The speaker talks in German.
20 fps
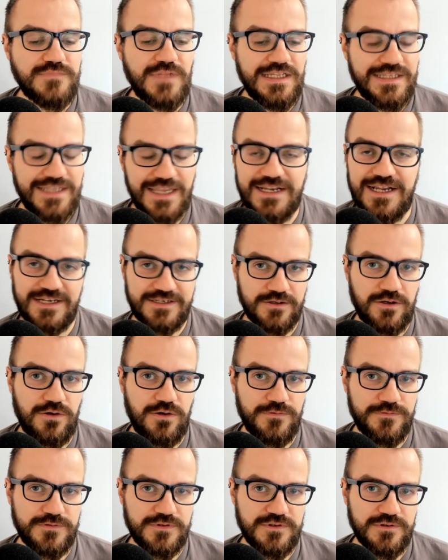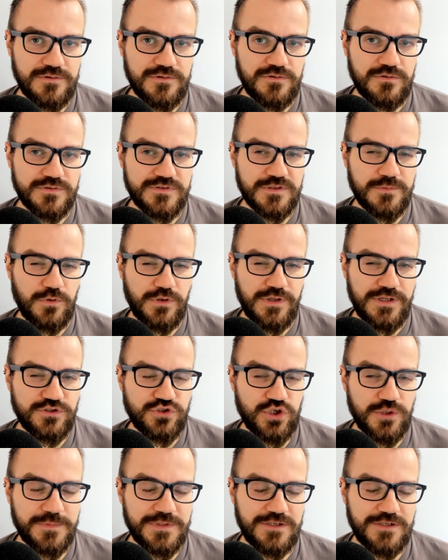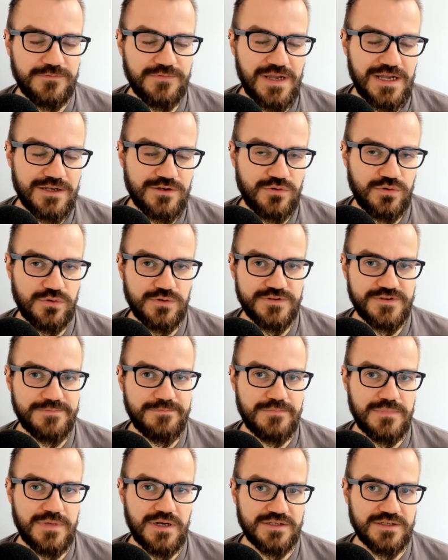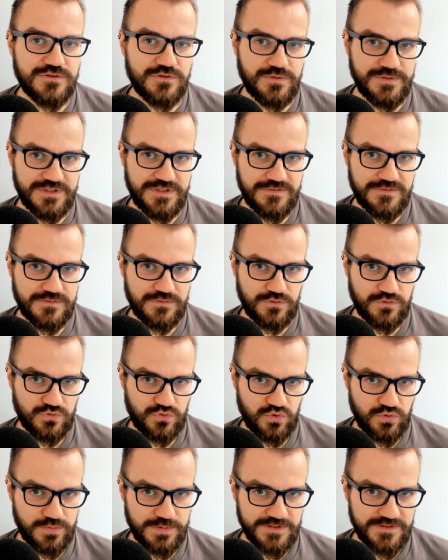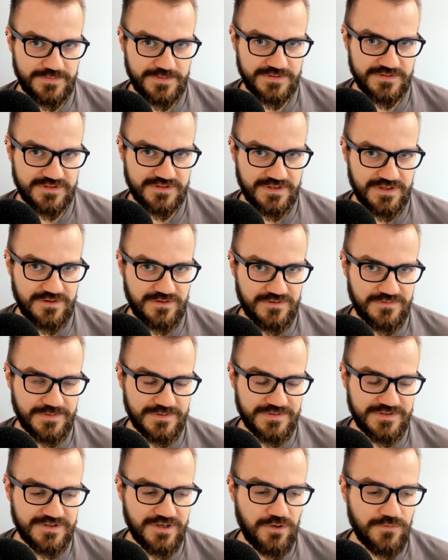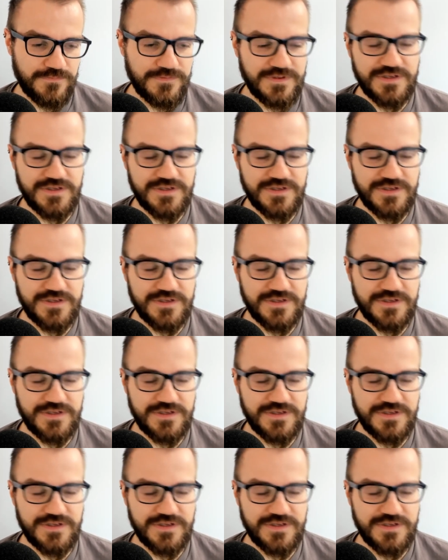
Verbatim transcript: der kann auf äh, unserem Online-Shop den Fachkurs Marktkommunikation Oktober 2023 kaufen.